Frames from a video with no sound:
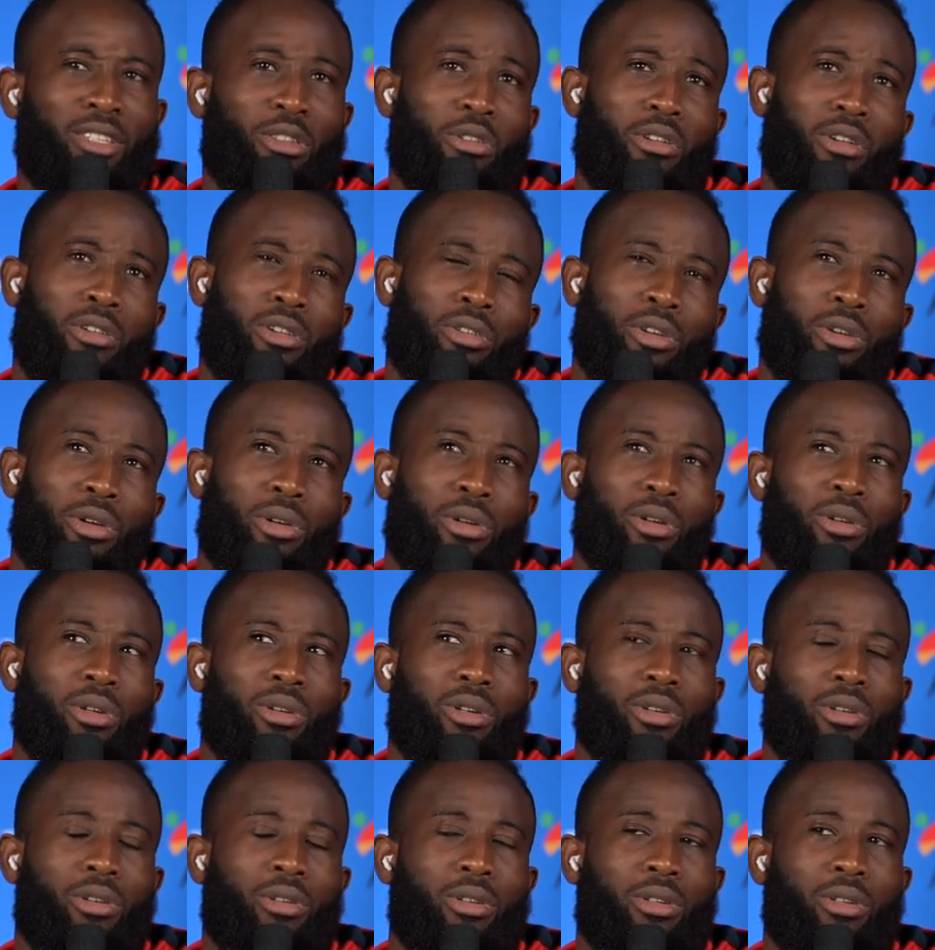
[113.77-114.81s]
Donc
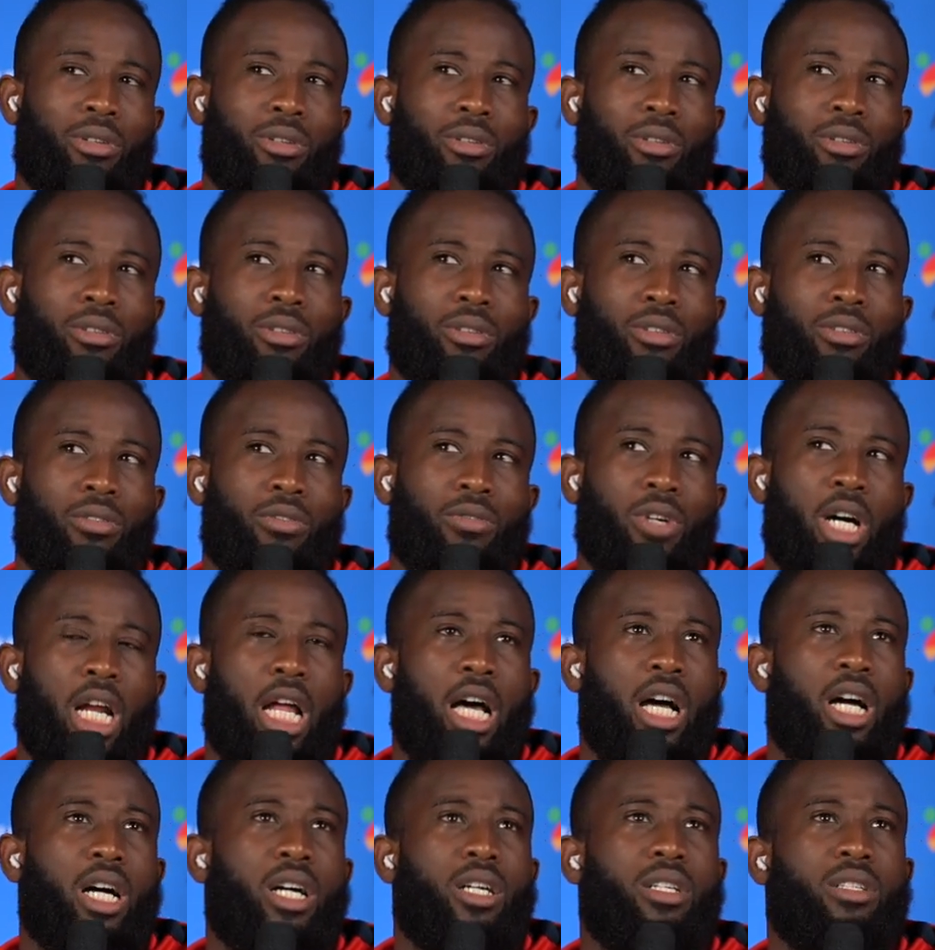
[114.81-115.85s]
euh,
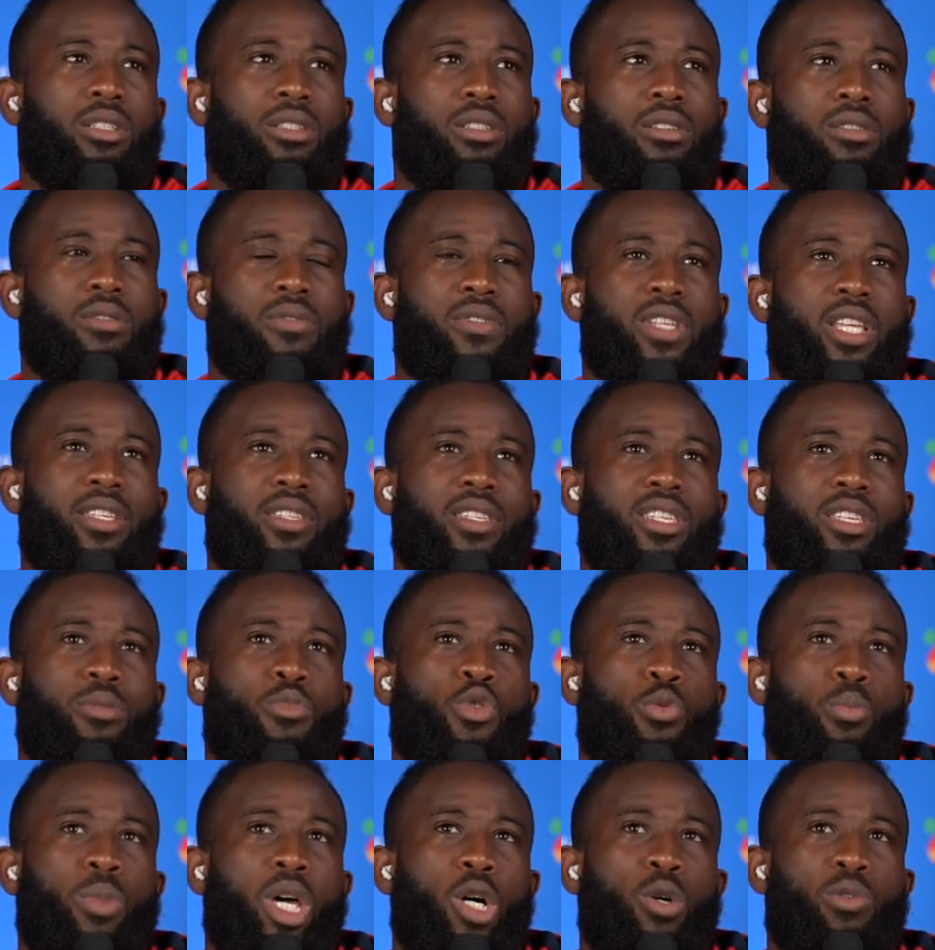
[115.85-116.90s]
voilà, euh, c'est ce qui
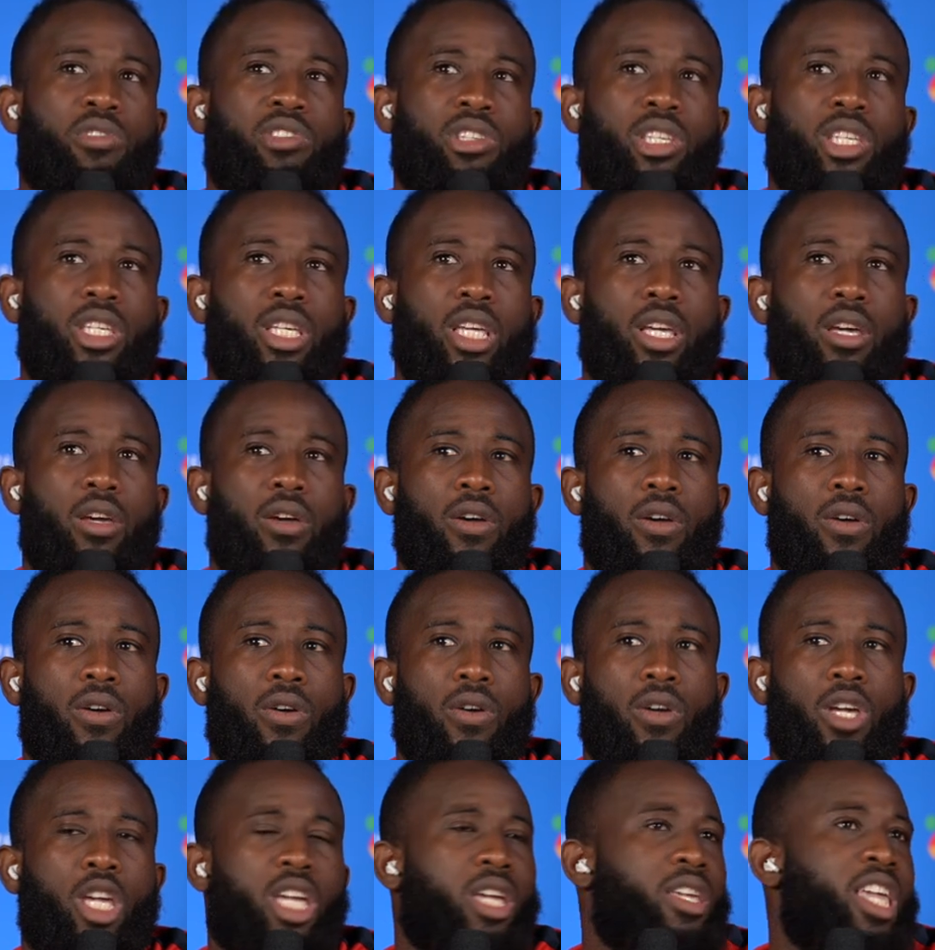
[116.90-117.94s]
me met aussi,
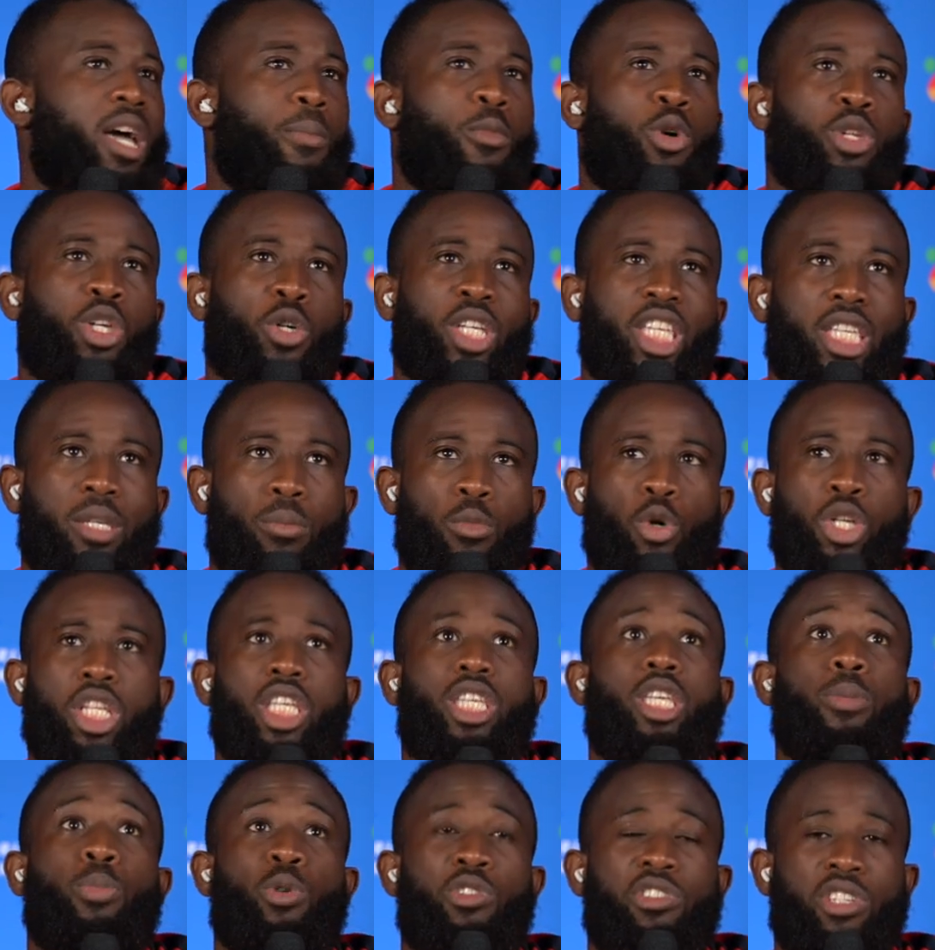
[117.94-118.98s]
et il y a mon, mon,
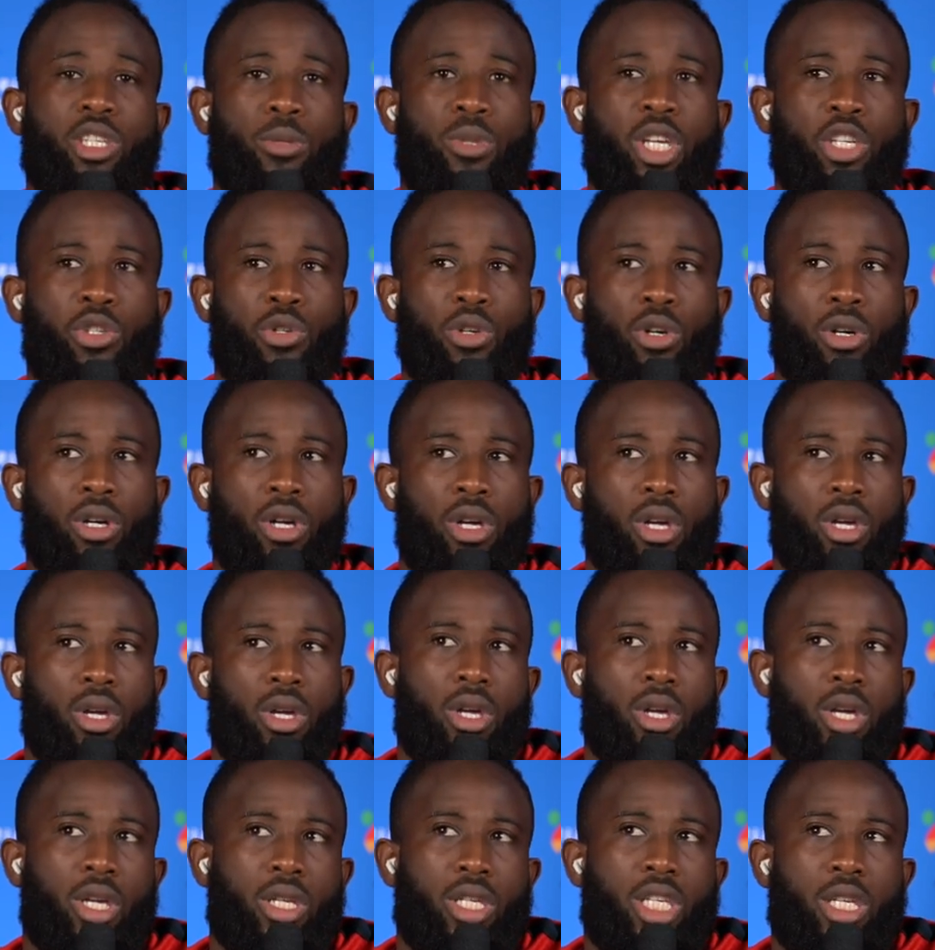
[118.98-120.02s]
équipe aussi, bien sûr,
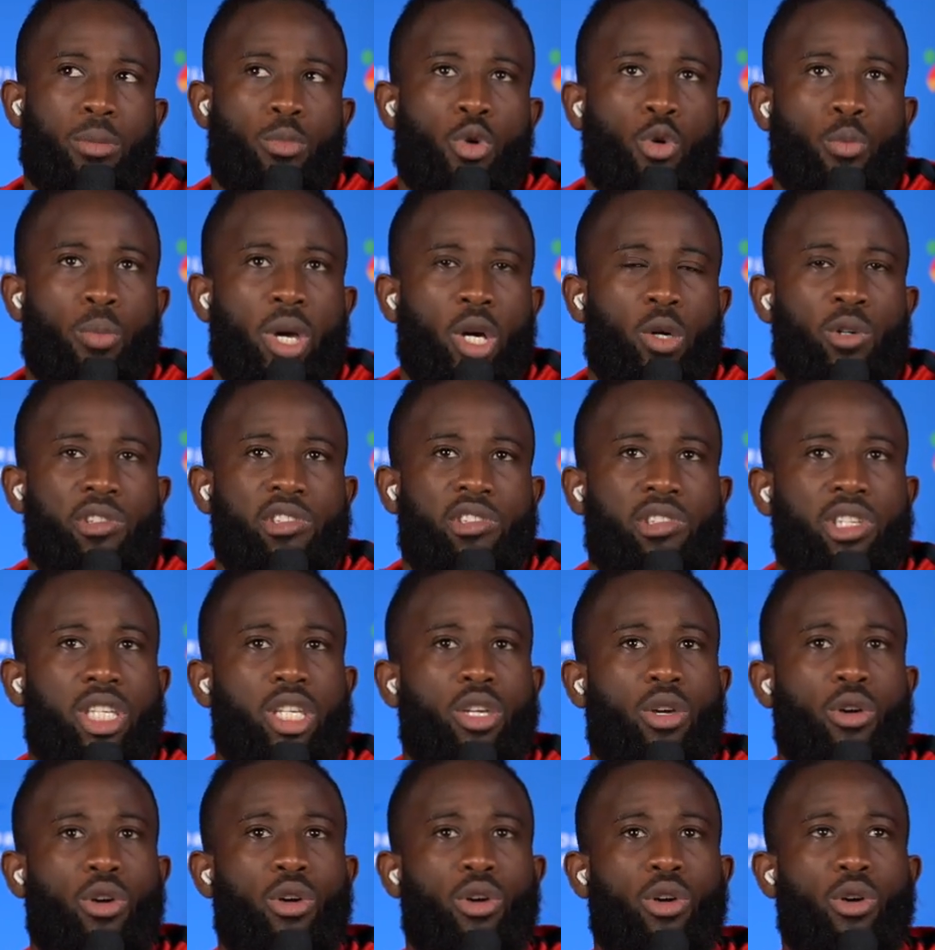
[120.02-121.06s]
qui me met aussi,
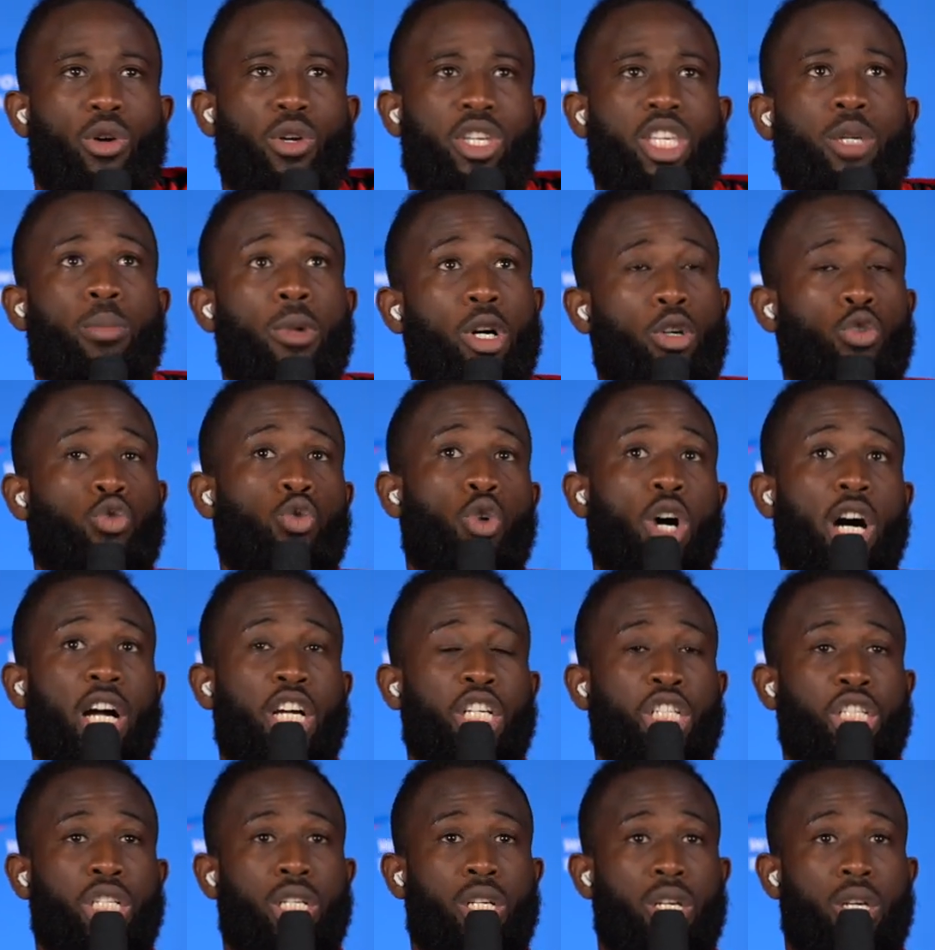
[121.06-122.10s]
qui
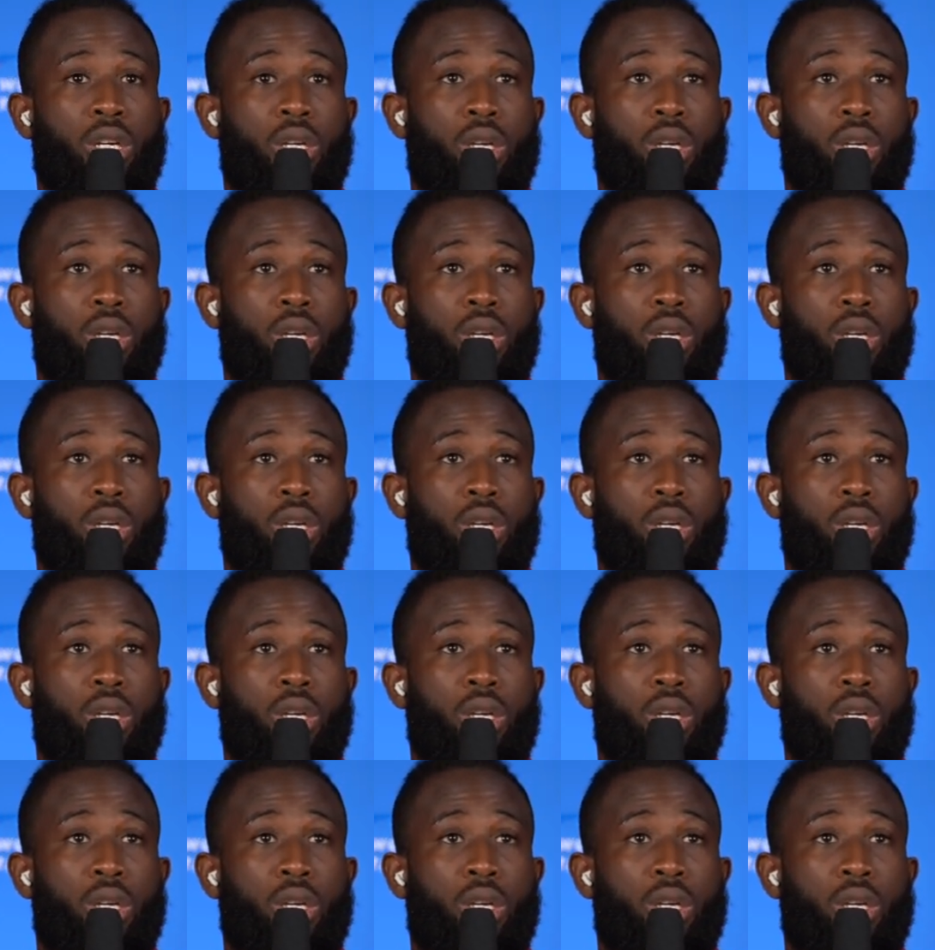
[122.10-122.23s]
m'encourage.